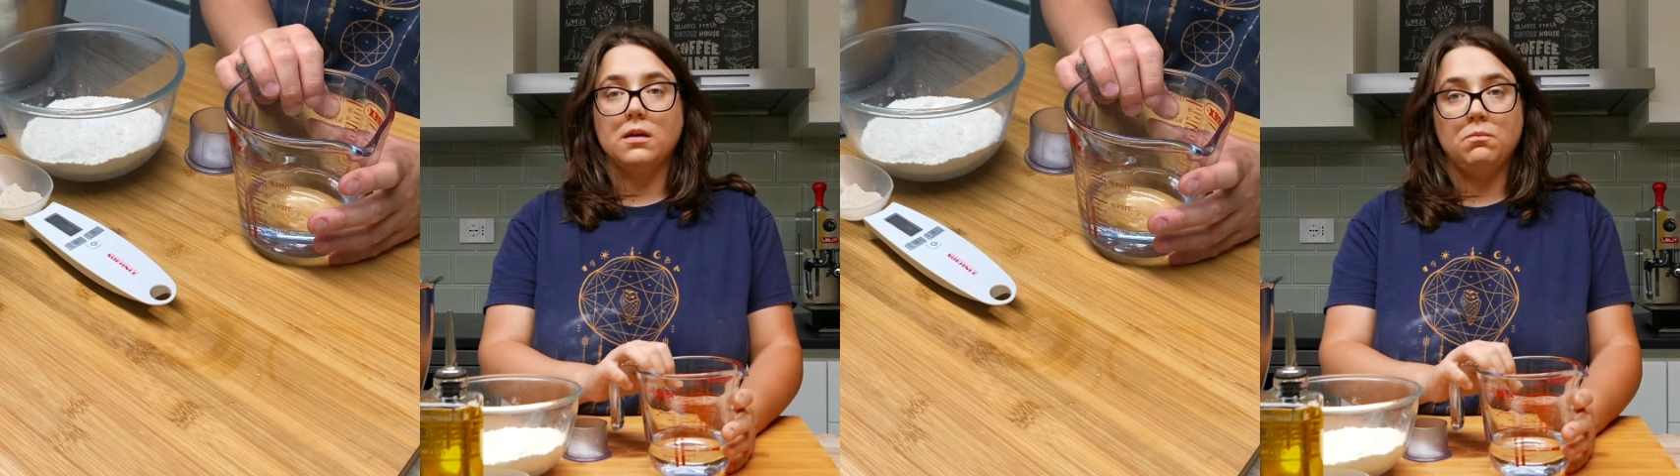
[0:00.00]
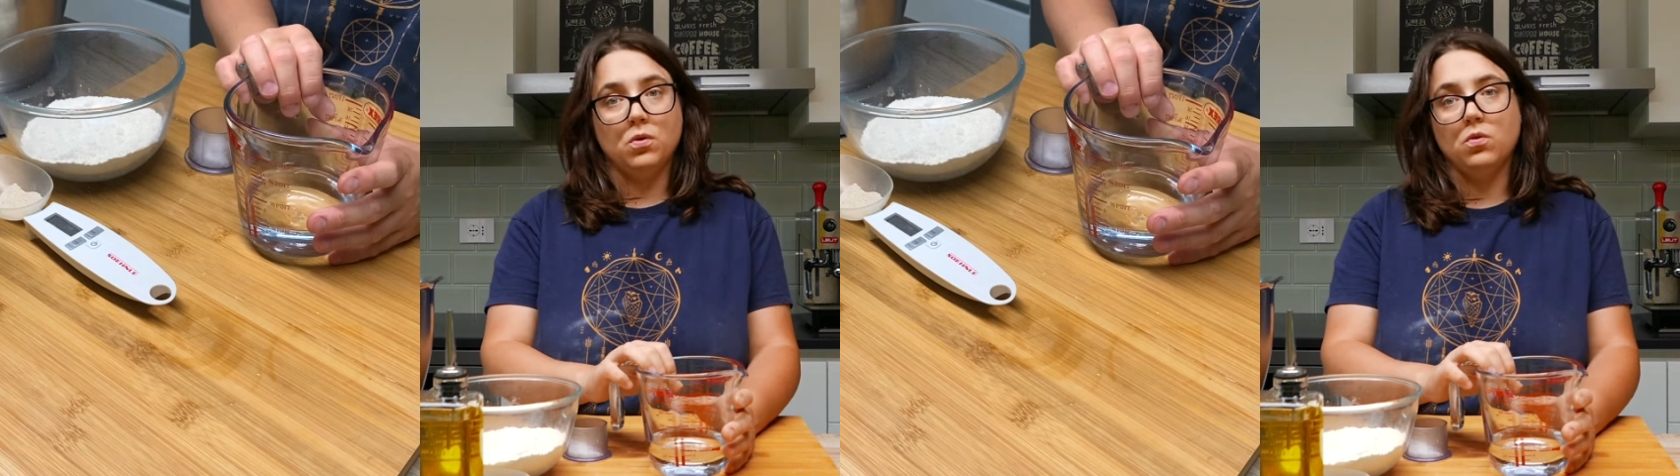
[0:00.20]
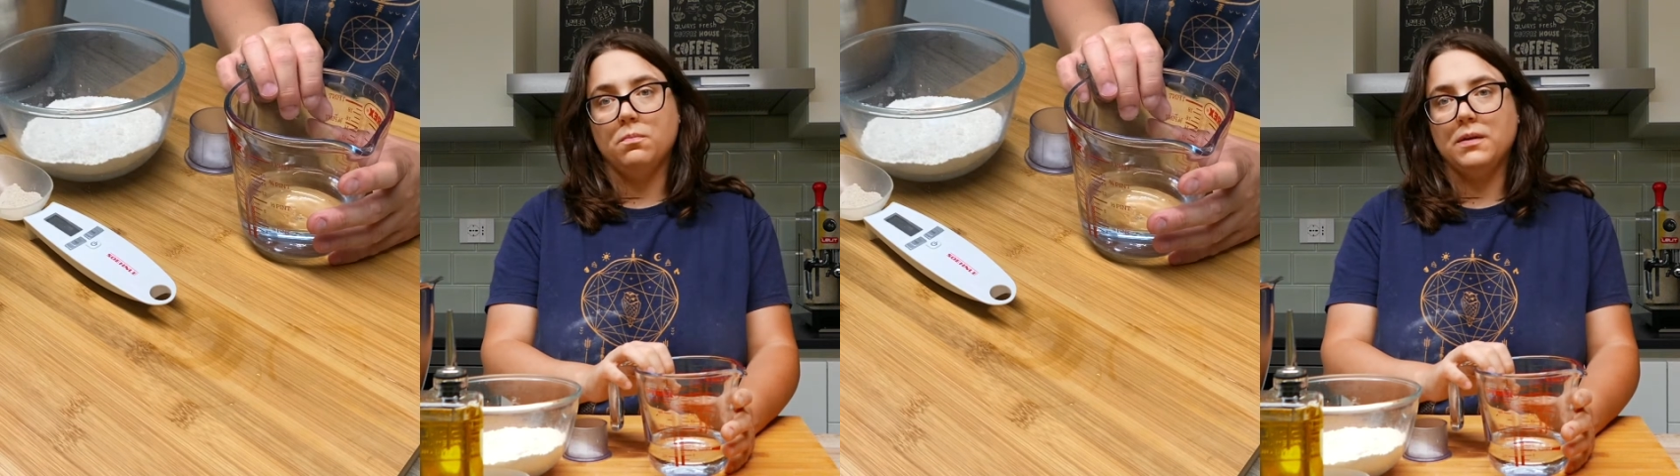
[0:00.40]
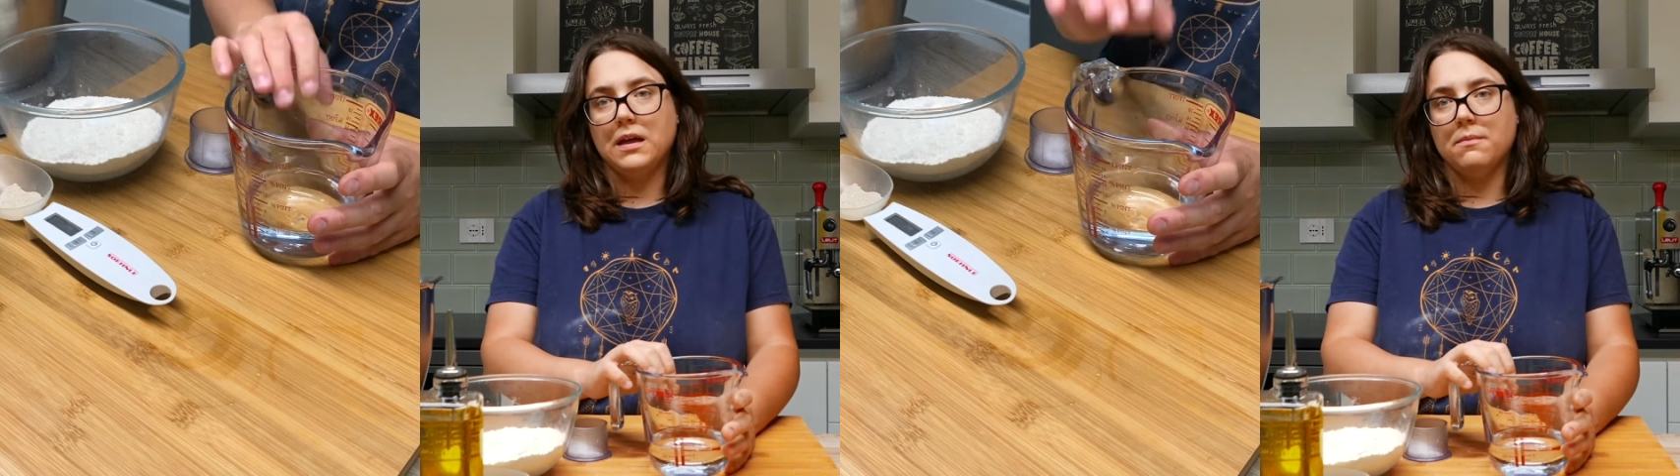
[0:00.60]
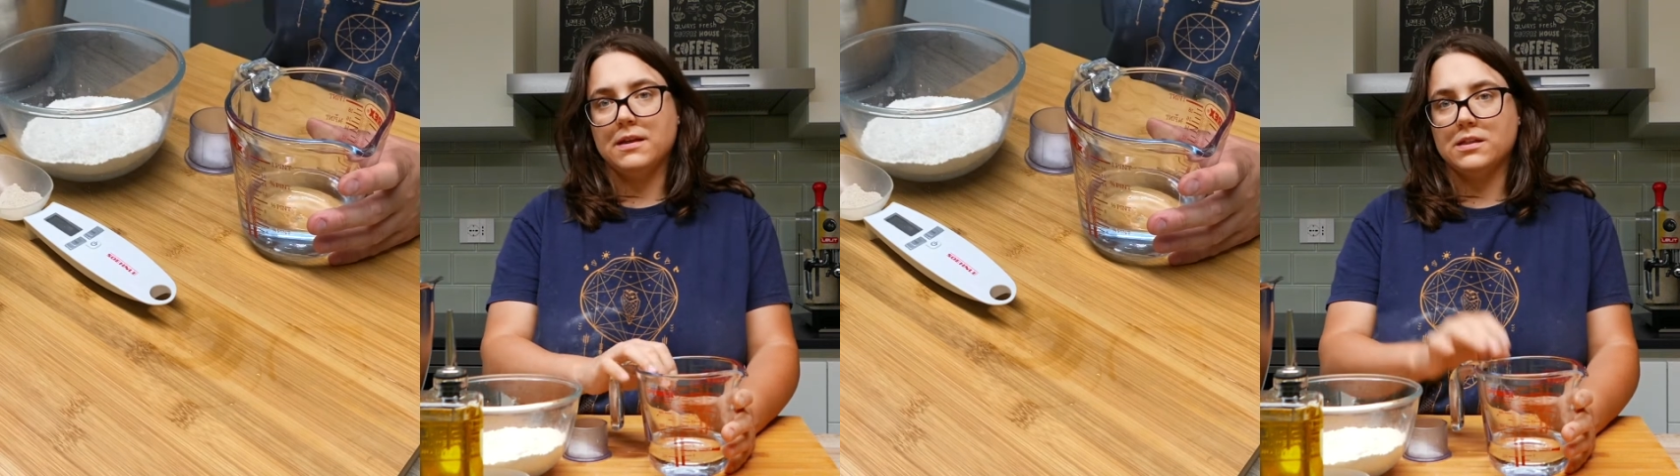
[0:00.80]
in più per
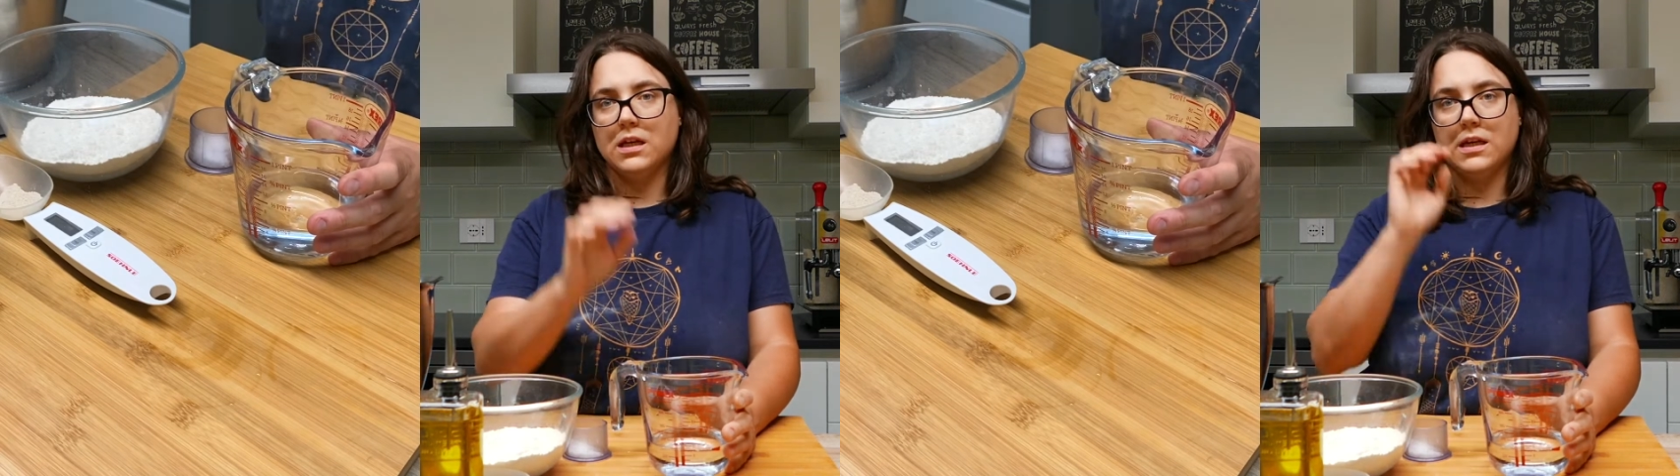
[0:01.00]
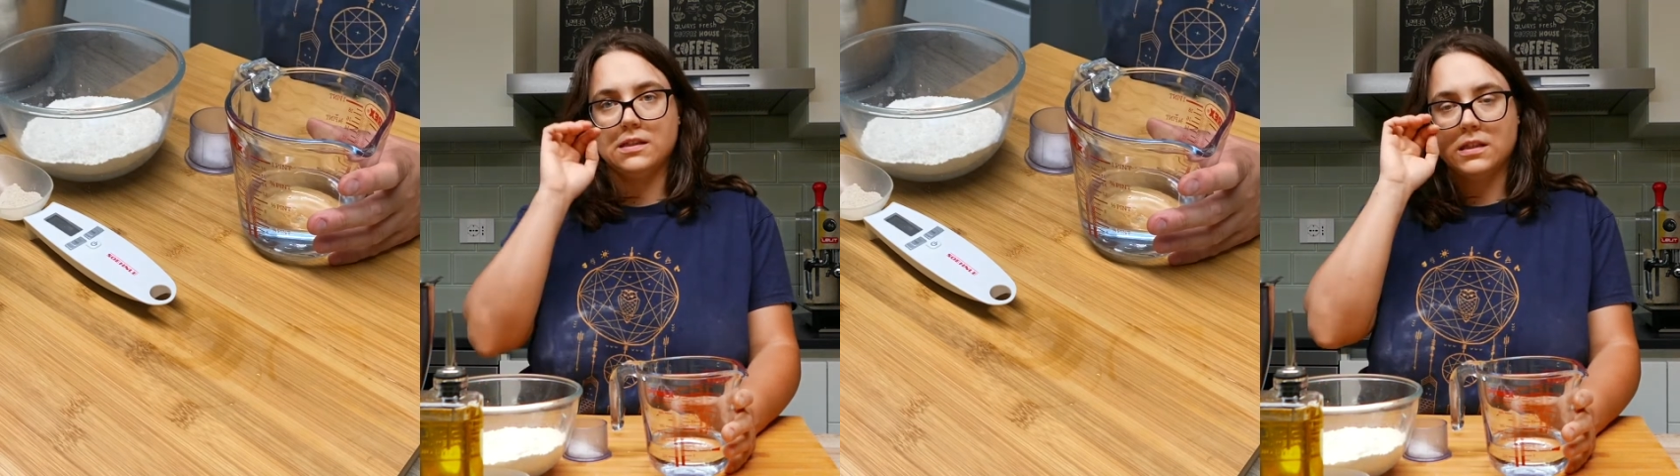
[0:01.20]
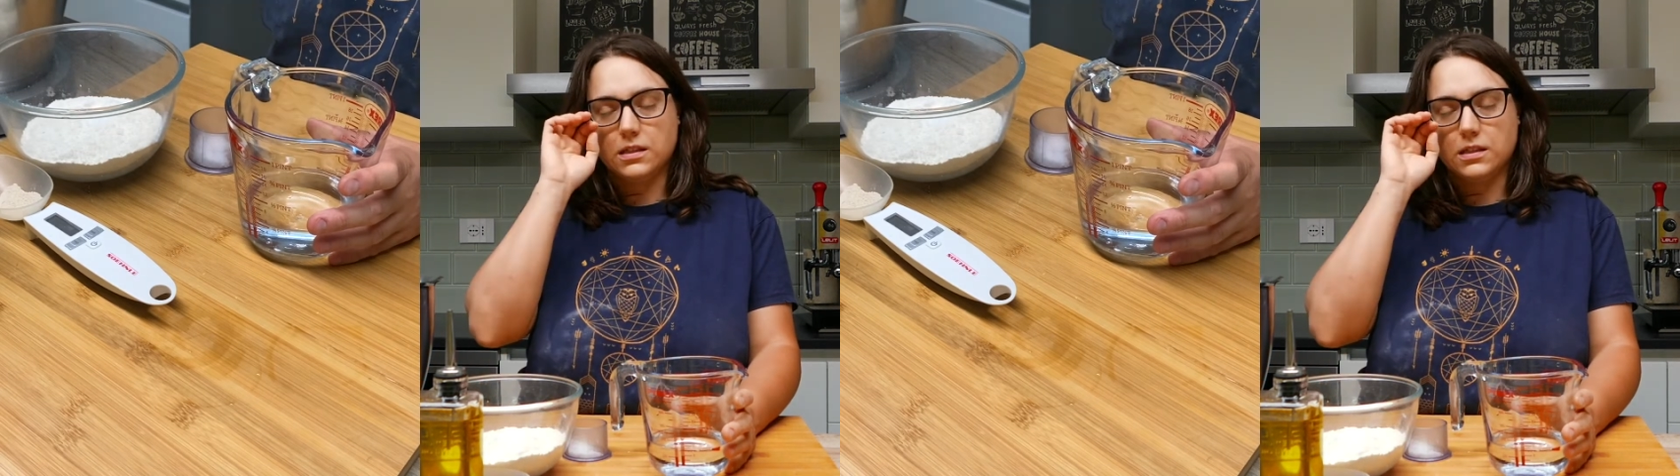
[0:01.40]
le emergenze,